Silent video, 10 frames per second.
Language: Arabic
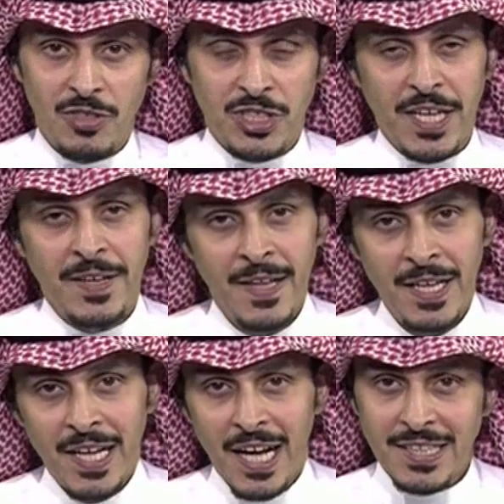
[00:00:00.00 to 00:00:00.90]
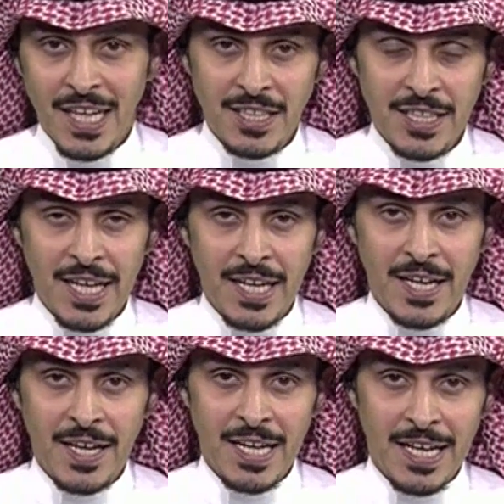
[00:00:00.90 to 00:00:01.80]
شيء أعتقد أن
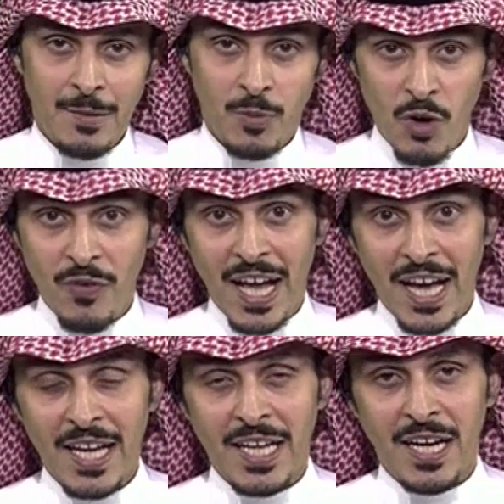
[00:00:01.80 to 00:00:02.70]
هي البروفة الأخيرة